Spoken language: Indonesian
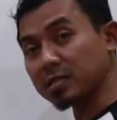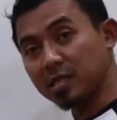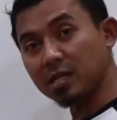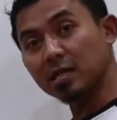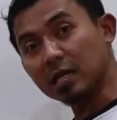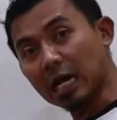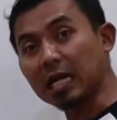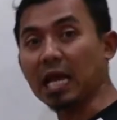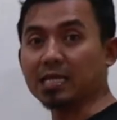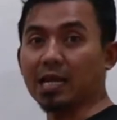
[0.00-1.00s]
pasti nggak
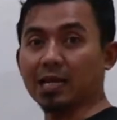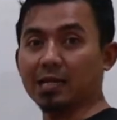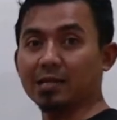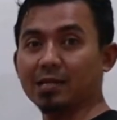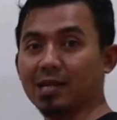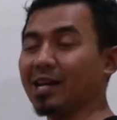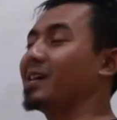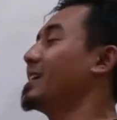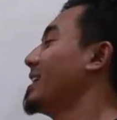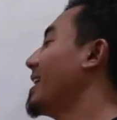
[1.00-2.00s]
kelihatan ya